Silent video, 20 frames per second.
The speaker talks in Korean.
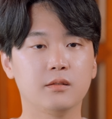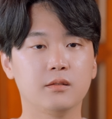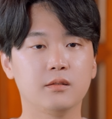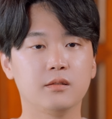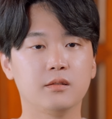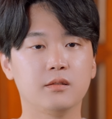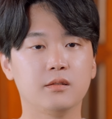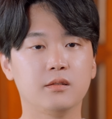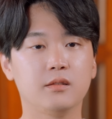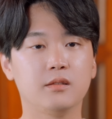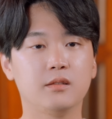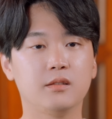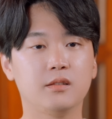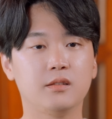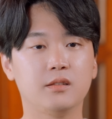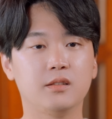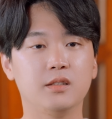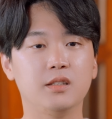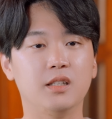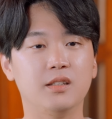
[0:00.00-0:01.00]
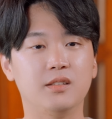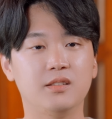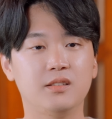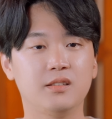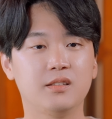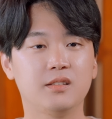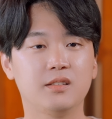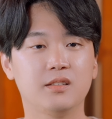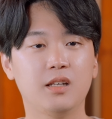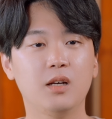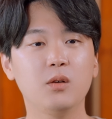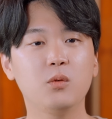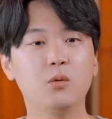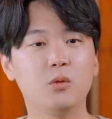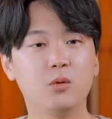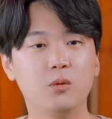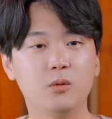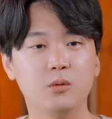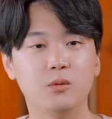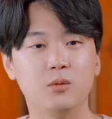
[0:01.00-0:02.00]
엎은 걸 알았나? 그게
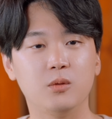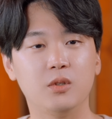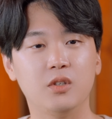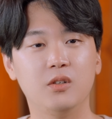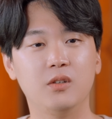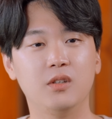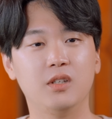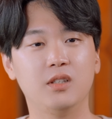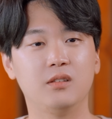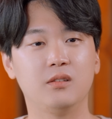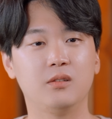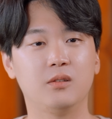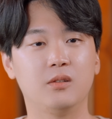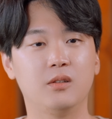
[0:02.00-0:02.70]
사고로 일어난